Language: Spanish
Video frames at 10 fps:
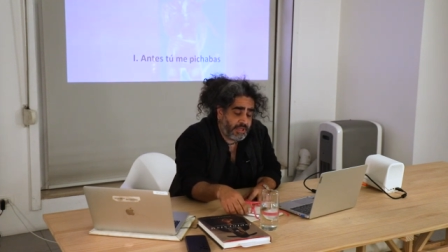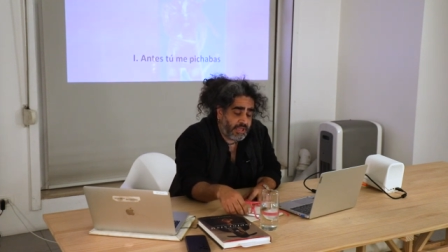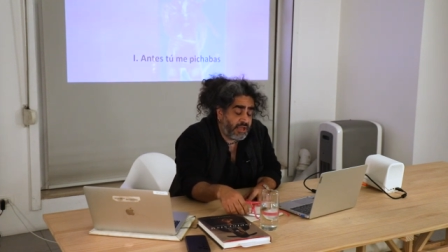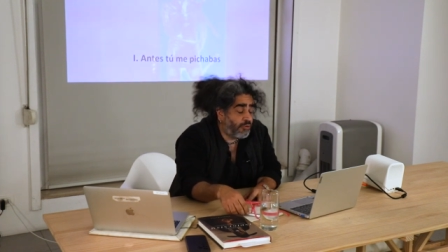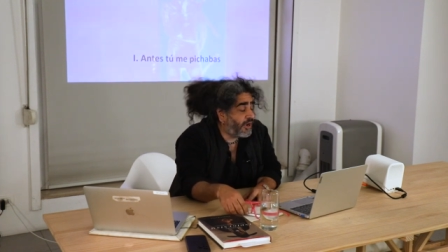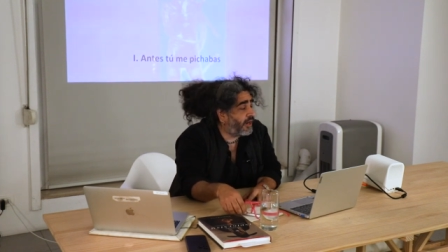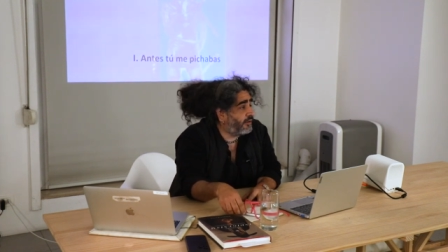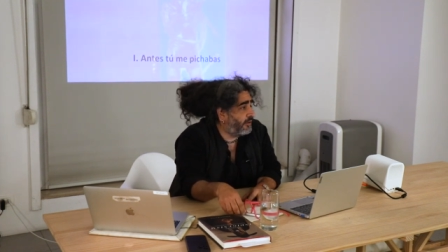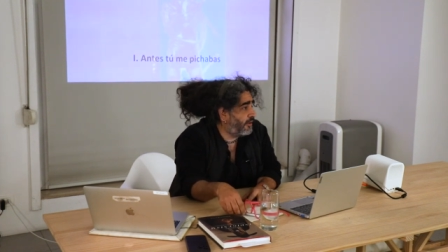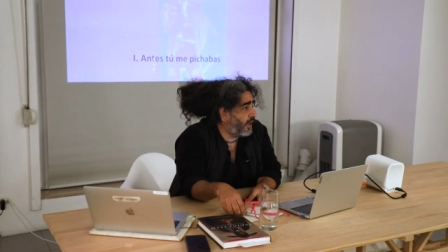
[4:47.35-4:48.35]
ignorar
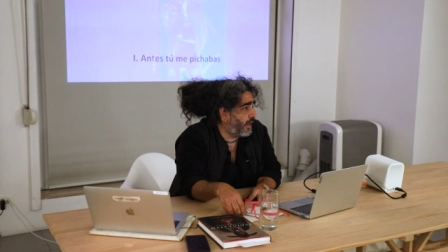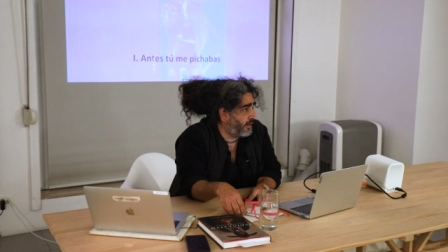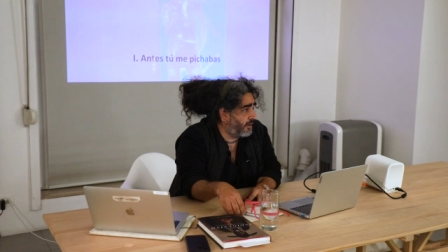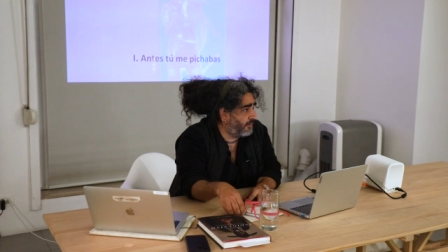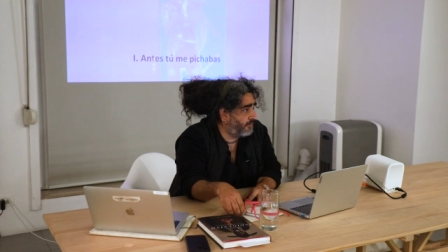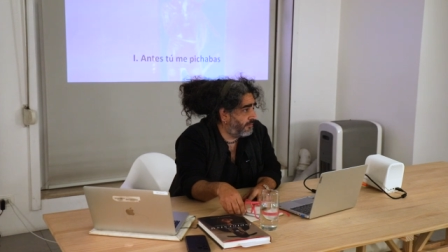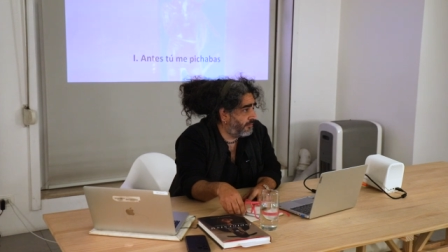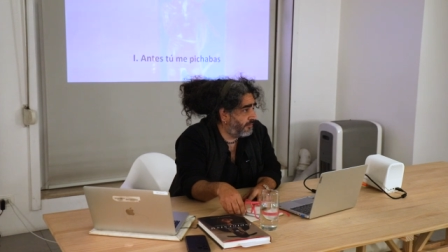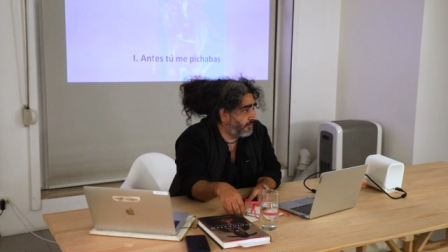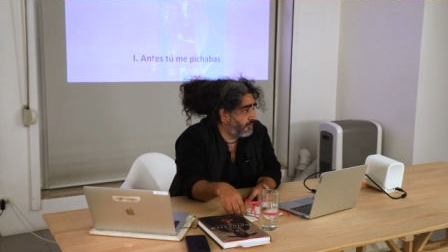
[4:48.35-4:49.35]
a alguien.
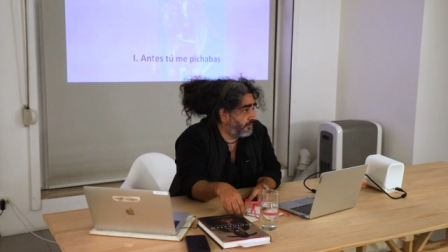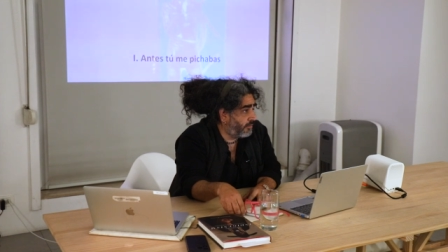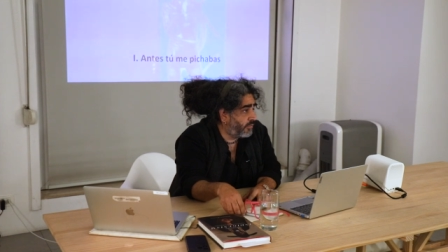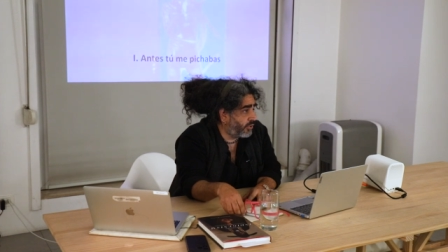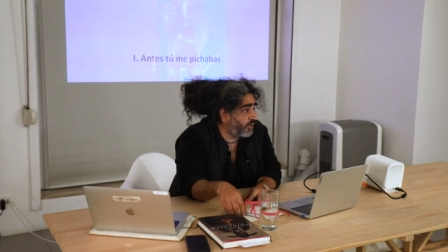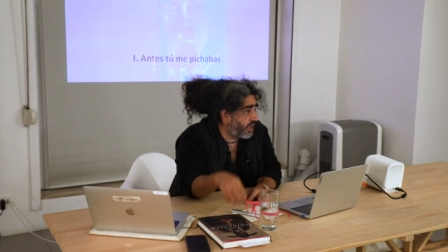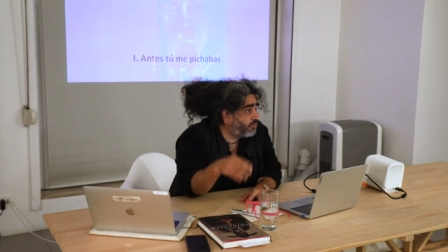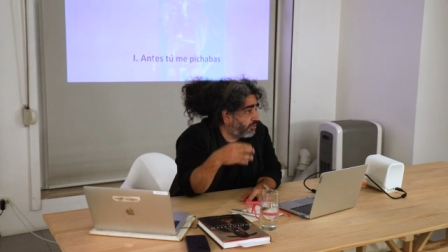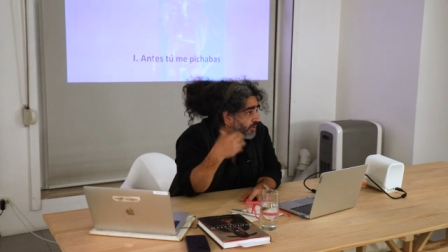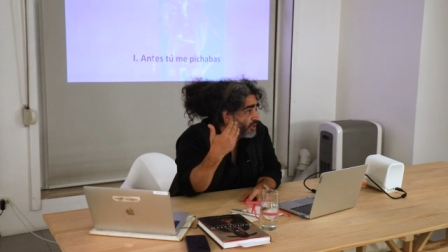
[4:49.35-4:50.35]
¿no? Y
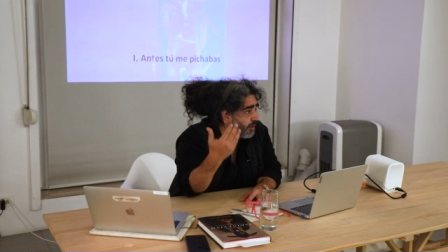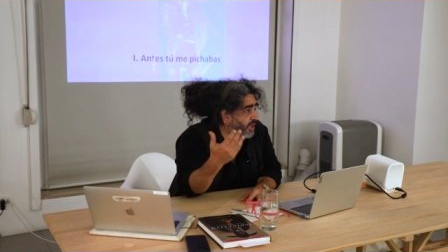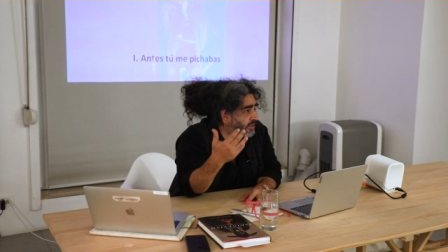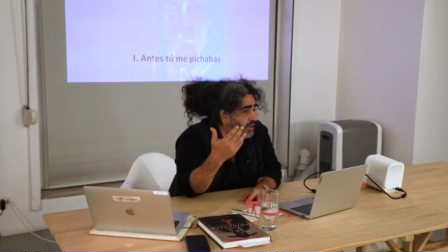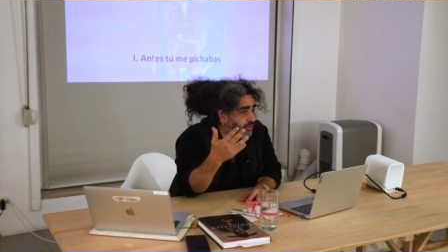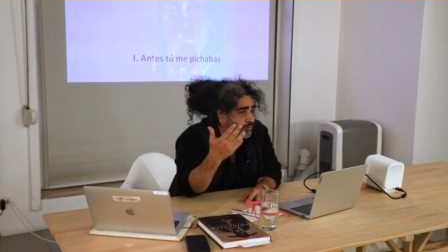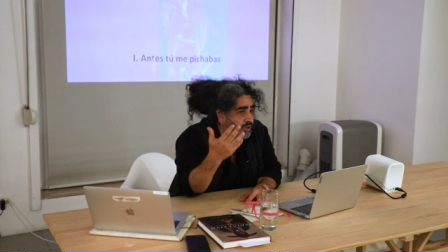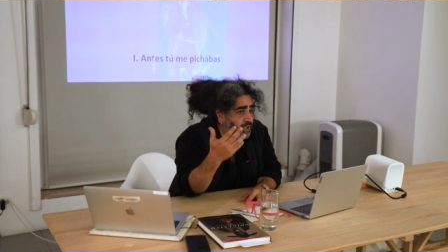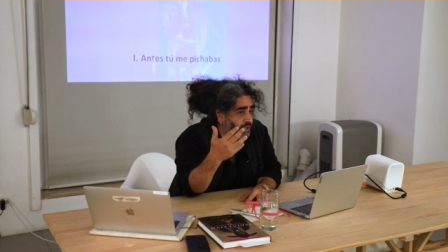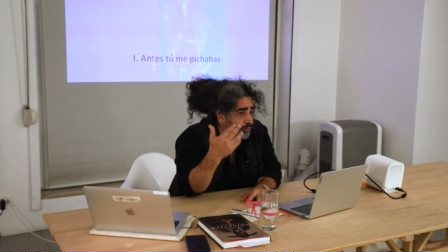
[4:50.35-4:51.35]
esto es básicamente la
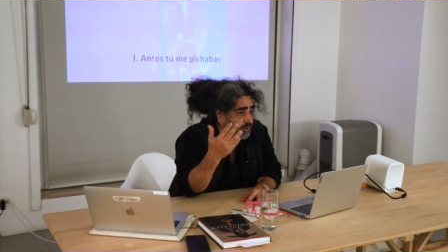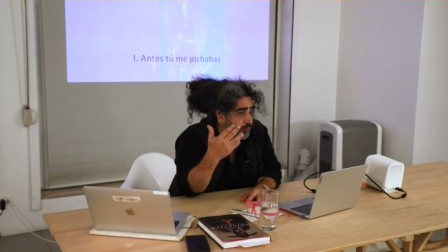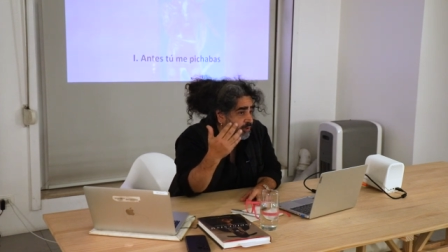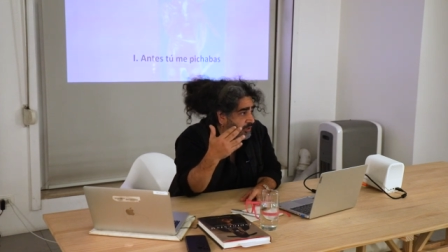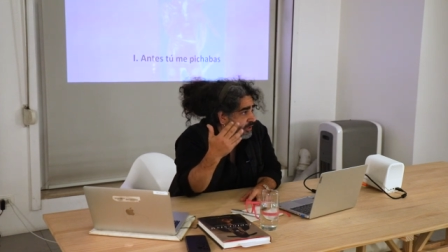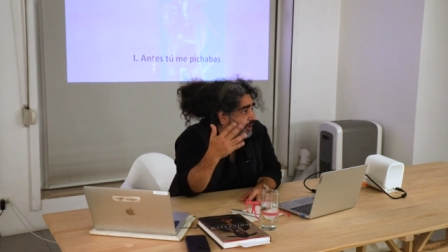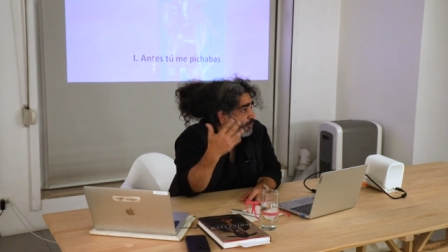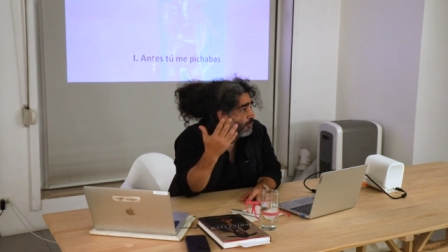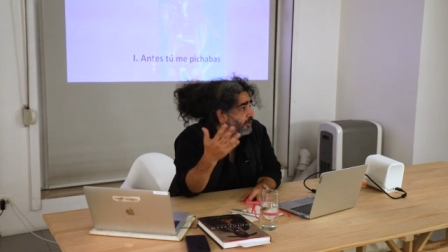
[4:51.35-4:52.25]
historia de, de un, de